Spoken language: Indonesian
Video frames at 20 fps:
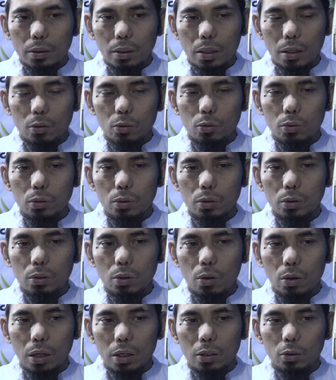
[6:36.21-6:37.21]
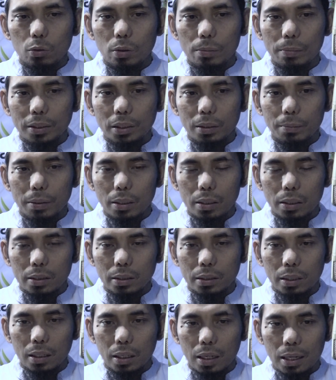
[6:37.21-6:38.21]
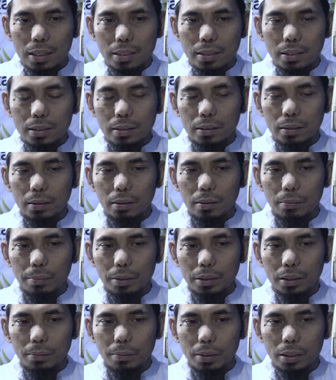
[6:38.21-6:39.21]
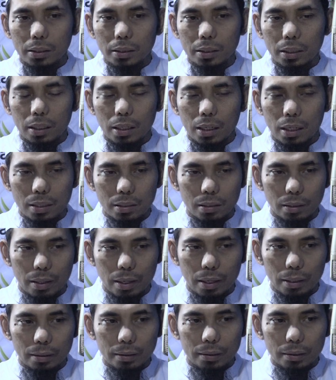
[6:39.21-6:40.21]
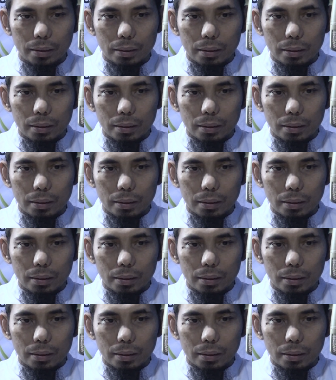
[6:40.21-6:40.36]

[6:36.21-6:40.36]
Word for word: lalu orang tua masih bersikeras, masih bersikeras dan